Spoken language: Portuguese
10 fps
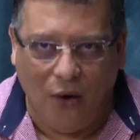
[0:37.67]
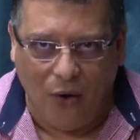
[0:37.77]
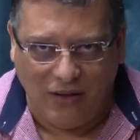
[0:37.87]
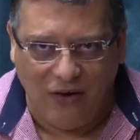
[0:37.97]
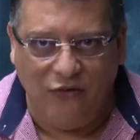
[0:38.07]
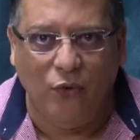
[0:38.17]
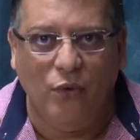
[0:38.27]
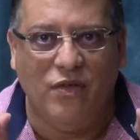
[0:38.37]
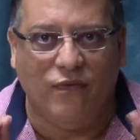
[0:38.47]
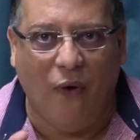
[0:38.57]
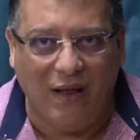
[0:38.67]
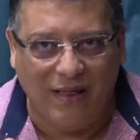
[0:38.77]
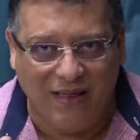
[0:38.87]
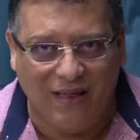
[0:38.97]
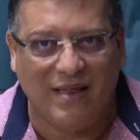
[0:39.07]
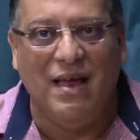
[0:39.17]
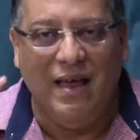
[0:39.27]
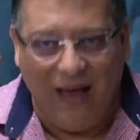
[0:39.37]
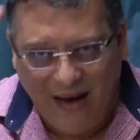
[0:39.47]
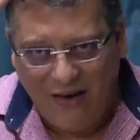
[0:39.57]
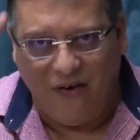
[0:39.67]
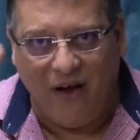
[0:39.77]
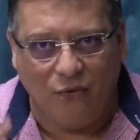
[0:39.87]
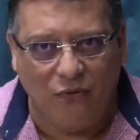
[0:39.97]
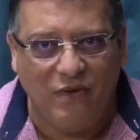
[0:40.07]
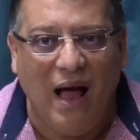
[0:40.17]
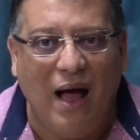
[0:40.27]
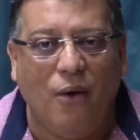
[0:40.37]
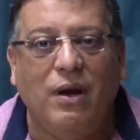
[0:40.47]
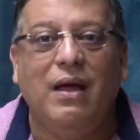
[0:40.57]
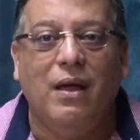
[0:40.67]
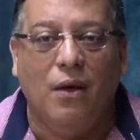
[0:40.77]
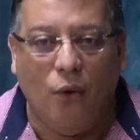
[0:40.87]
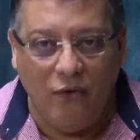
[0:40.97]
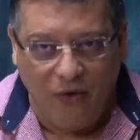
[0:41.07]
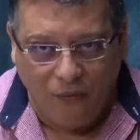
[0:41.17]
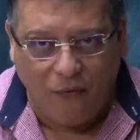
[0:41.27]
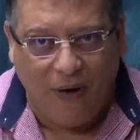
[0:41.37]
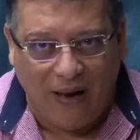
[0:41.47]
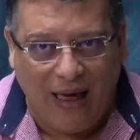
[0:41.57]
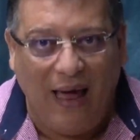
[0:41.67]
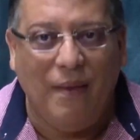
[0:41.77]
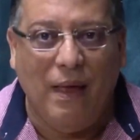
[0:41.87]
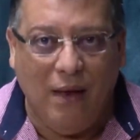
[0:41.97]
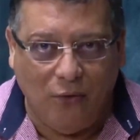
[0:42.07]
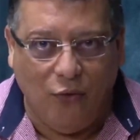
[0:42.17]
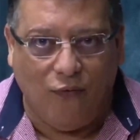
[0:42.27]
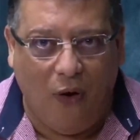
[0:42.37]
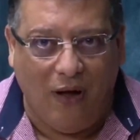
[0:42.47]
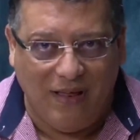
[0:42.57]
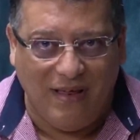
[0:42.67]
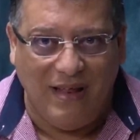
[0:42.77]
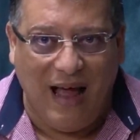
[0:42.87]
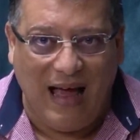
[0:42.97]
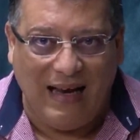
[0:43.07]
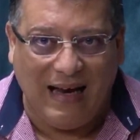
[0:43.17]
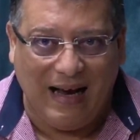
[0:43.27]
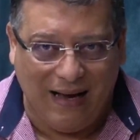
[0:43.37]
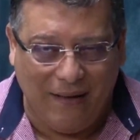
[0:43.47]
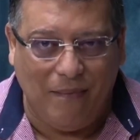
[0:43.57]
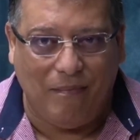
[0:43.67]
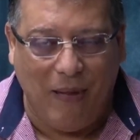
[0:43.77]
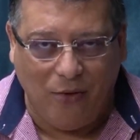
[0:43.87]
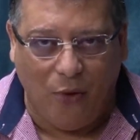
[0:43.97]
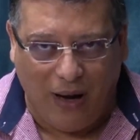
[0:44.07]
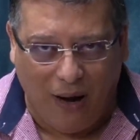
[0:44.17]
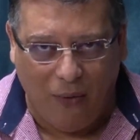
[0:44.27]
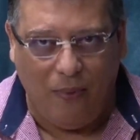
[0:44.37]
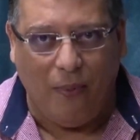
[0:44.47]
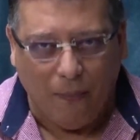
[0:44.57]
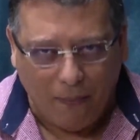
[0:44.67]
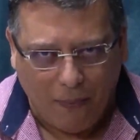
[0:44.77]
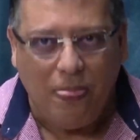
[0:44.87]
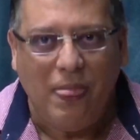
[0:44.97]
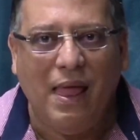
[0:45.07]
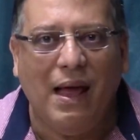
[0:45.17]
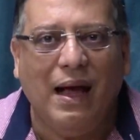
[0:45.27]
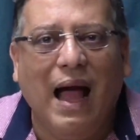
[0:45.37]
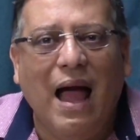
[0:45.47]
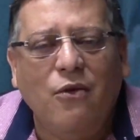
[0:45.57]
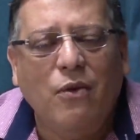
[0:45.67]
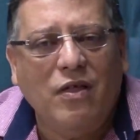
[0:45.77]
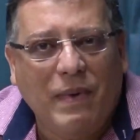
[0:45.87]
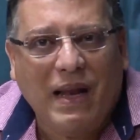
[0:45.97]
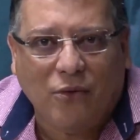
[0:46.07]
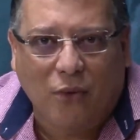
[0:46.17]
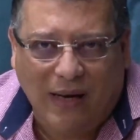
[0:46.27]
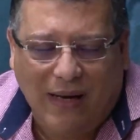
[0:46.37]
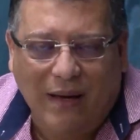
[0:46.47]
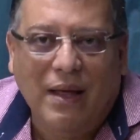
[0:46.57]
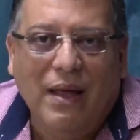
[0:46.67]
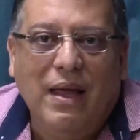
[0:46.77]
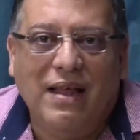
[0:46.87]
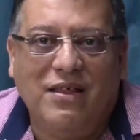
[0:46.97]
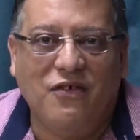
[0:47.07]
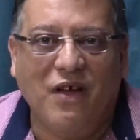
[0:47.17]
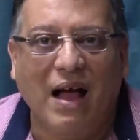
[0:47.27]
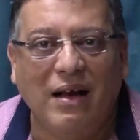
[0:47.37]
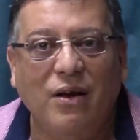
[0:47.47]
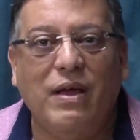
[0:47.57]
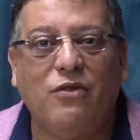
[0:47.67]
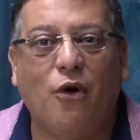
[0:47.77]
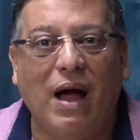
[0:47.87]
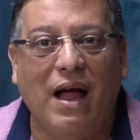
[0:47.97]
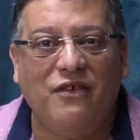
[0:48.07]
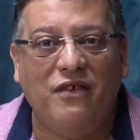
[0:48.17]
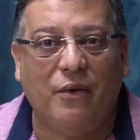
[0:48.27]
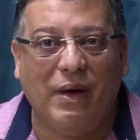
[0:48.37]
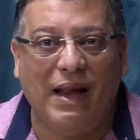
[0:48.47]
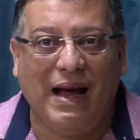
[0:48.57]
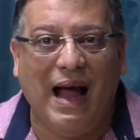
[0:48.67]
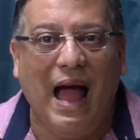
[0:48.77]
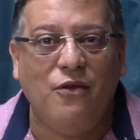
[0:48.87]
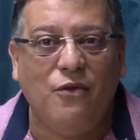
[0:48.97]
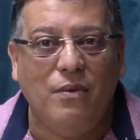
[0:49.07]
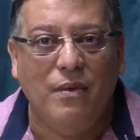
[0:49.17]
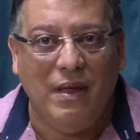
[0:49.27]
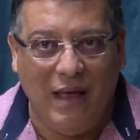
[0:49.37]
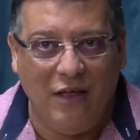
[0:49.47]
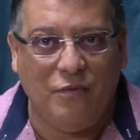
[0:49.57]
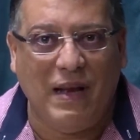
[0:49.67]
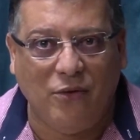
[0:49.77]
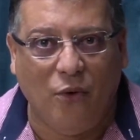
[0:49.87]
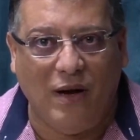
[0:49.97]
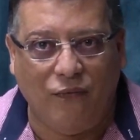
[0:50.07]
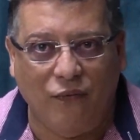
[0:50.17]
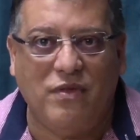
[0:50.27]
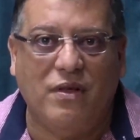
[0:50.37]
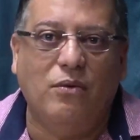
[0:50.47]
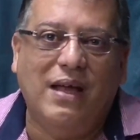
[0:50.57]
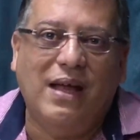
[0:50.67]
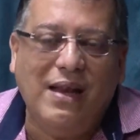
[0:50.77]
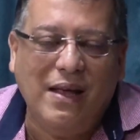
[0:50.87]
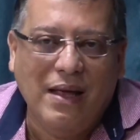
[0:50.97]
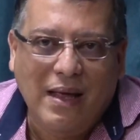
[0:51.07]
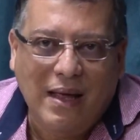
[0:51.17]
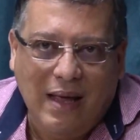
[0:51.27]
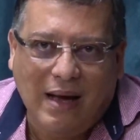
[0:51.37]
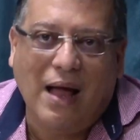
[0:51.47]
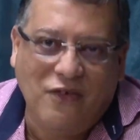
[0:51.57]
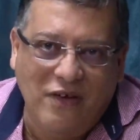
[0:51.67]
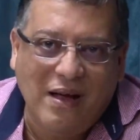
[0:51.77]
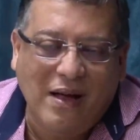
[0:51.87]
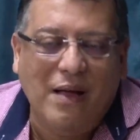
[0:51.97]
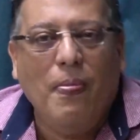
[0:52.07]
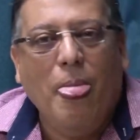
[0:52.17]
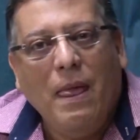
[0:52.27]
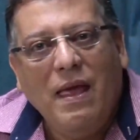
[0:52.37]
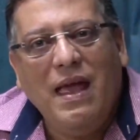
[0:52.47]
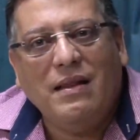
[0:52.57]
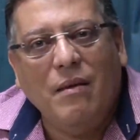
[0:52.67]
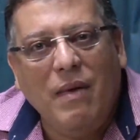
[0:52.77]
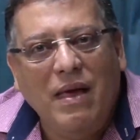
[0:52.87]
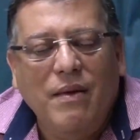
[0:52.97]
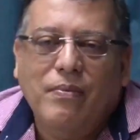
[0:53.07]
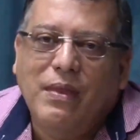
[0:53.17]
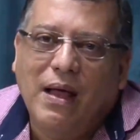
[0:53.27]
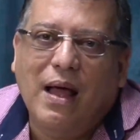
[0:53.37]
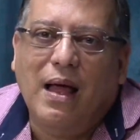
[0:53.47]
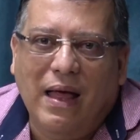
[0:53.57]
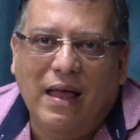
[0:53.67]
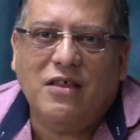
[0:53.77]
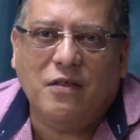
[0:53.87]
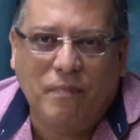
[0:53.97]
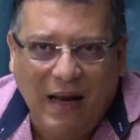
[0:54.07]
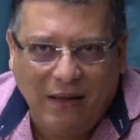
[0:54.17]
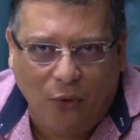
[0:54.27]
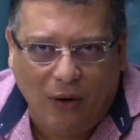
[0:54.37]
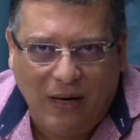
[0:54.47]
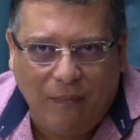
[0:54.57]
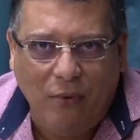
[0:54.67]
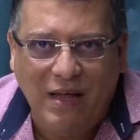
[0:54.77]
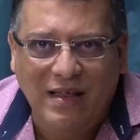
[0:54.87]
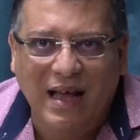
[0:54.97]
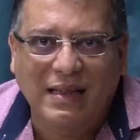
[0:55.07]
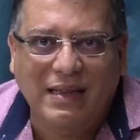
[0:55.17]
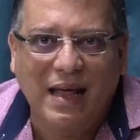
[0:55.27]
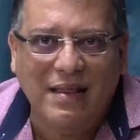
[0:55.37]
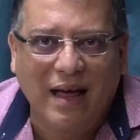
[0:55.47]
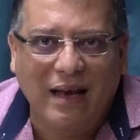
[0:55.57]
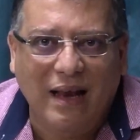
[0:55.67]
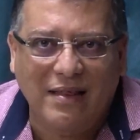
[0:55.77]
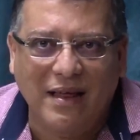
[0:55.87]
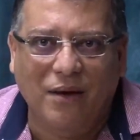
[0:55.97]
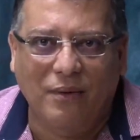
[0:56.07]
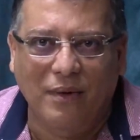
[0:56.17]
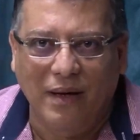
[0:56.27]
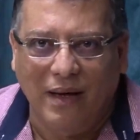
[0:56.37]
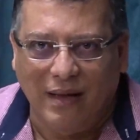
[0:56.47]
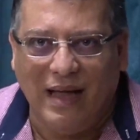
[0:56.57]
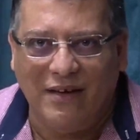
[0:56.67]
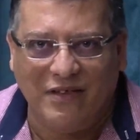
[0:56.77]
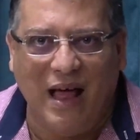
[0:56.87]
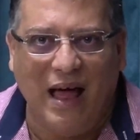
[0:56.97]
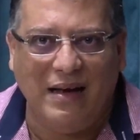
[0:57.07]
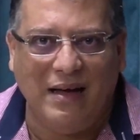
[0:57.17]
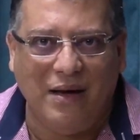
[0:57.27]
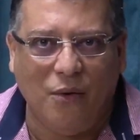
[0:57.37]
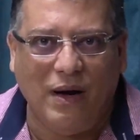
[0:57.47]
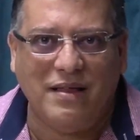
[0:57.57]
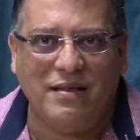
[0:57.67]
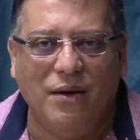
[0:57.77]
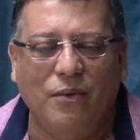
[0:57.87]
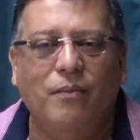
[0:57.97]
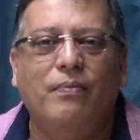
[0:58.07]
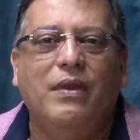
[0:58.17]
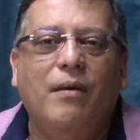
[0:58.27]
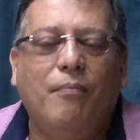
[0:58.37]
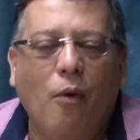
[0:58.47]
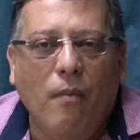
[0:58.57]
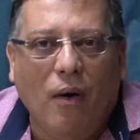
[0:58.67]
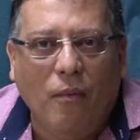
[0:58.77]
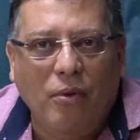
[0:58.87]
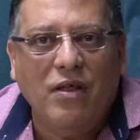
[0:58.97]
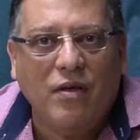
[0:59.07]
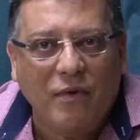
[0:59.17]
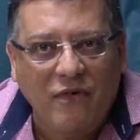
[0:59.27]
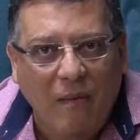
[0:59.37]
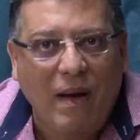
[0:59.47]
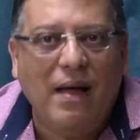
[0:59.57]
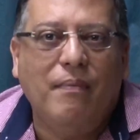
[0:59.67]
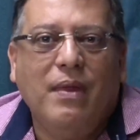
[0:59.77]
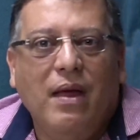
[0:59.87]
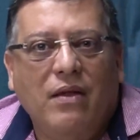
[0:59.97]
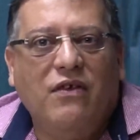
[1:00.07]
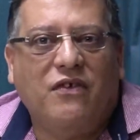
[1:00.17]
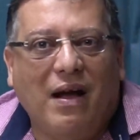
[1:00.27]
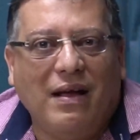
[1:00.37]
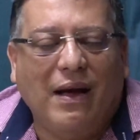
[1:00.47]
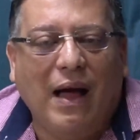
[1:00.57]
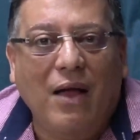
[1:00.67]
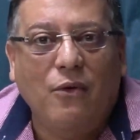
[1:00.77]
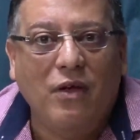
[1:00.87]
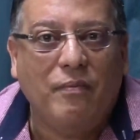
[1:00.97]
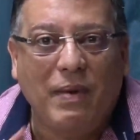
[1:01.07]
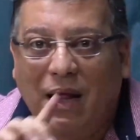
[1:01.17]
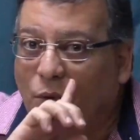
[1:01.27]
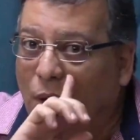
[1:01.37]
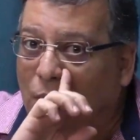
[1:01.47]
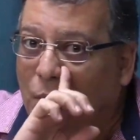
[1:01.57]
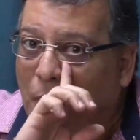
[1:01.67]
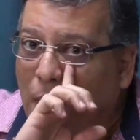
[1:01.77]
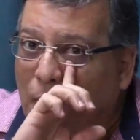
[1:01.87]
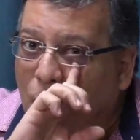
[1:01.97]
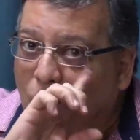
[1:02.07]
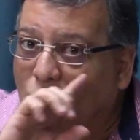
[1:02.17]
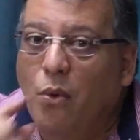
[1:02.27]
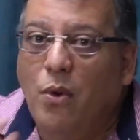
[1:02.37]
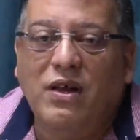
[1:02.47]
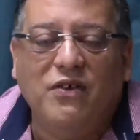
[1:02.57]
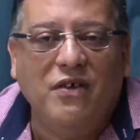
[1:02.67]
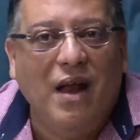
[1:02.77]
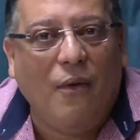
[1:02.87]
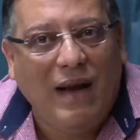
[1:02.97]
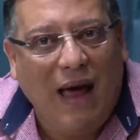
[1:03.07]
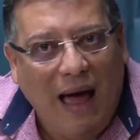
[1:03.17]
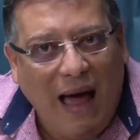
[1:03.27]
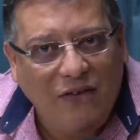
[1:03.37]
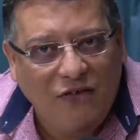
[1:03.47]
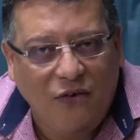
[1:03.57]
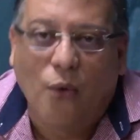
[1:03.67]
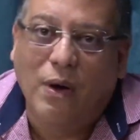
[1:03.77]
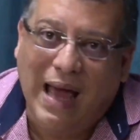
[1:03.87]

rodas de luz, vórtices energéticos na aura, onde eu vou falar do vórtice na área peitoral, cardiorrespiratória. Esse chakra não é só cardíaco, ele é cardiorrespiratório, a função dele é cardíaca e é também a respiratória, por isso a intensa relação desta área, coração e pulmão. Por isso eu vou chamar de chakra cardiorrespiratório. No original Anahat ou